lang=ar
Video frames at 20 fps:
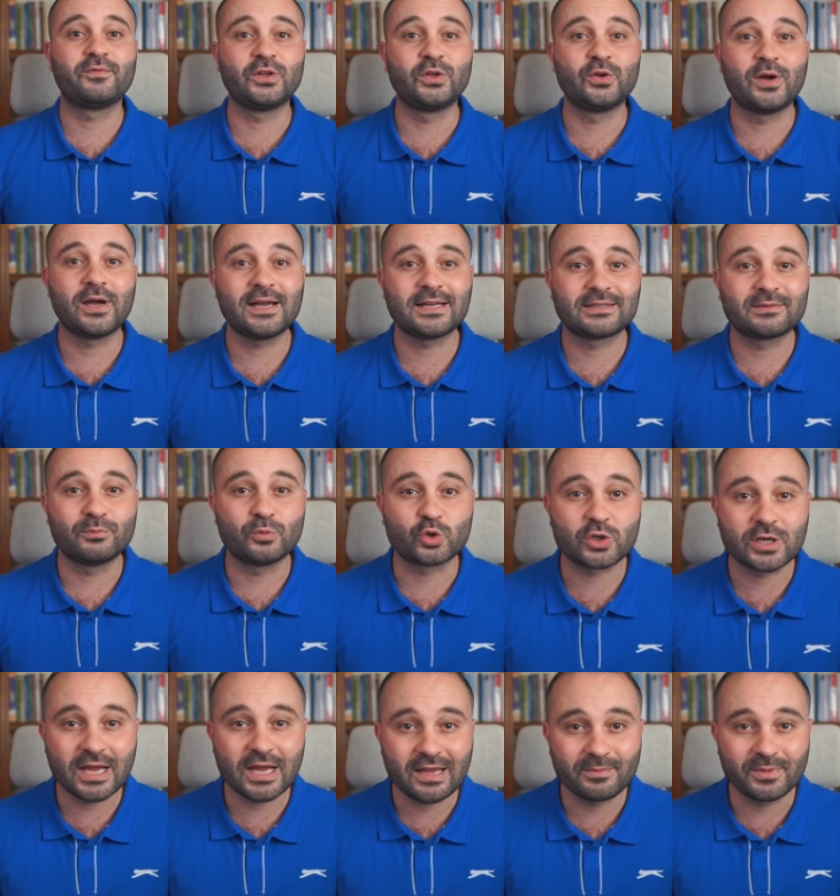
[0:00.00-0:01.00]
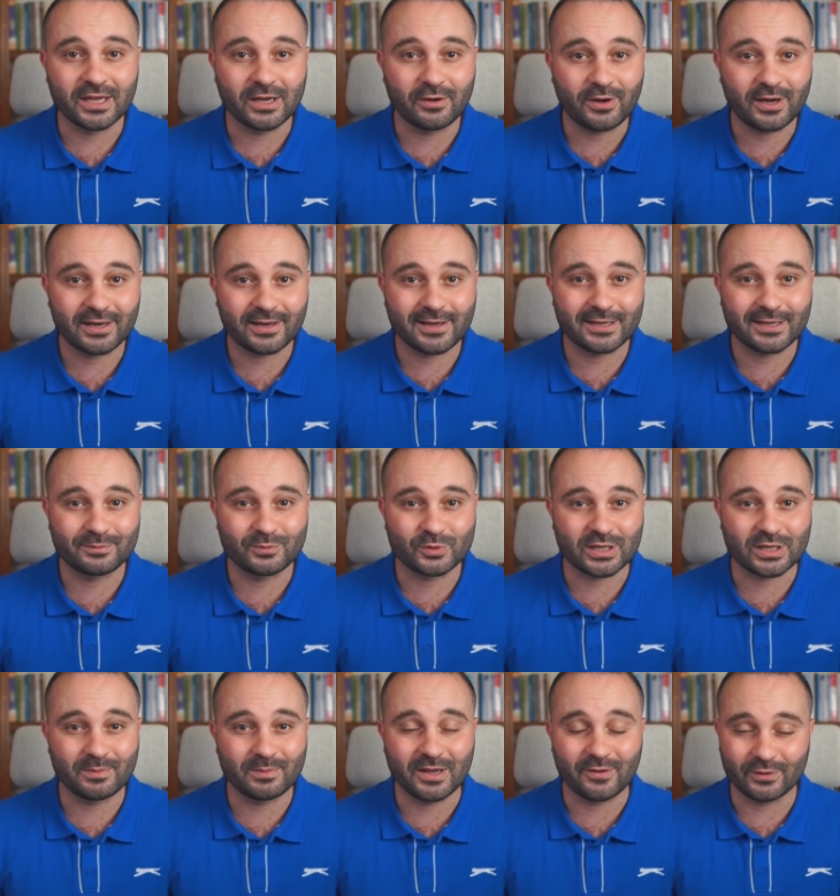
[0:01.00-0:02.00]
فيديوهات مشابهة وحلقات
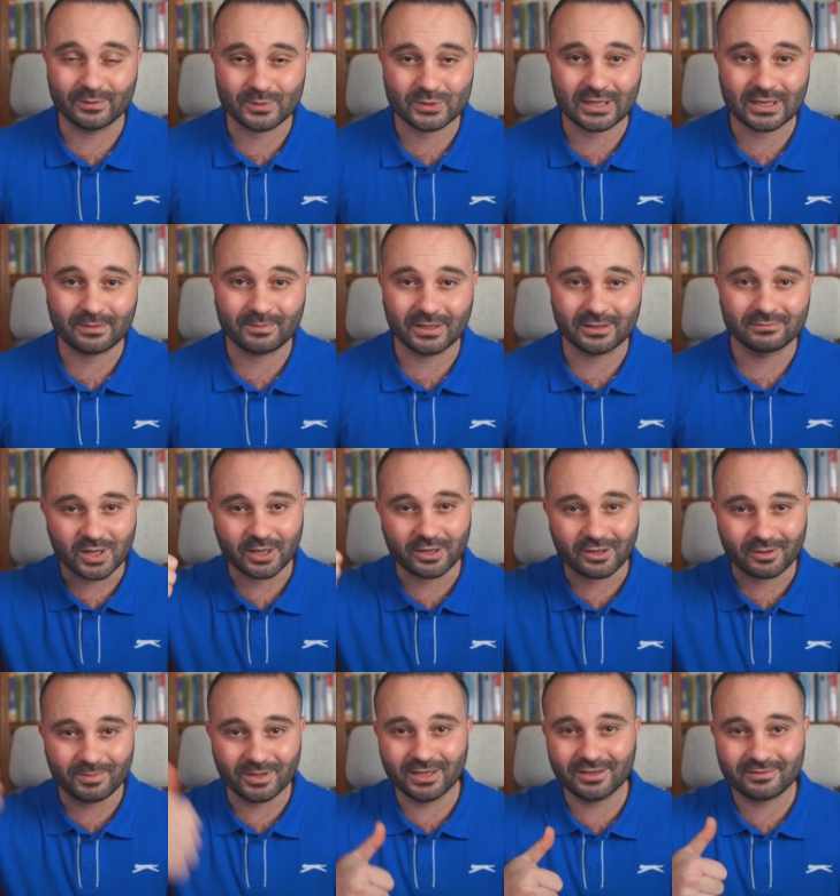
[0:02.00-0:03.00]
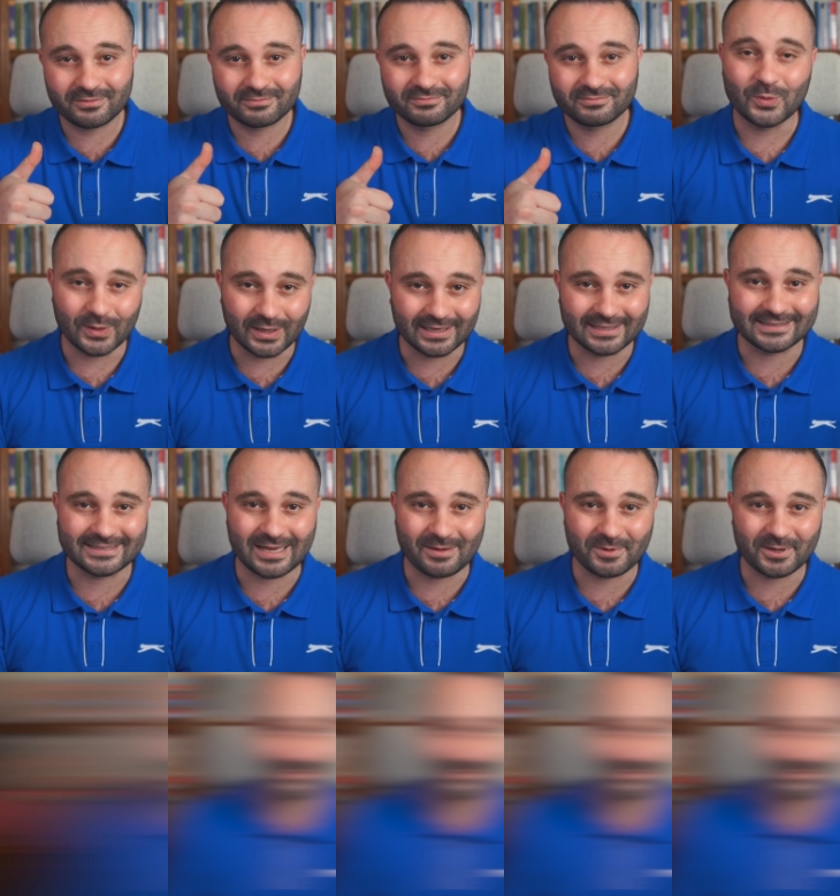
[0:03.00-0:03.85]
مشابهة في المستقبل لايك كبير ويلا نتابع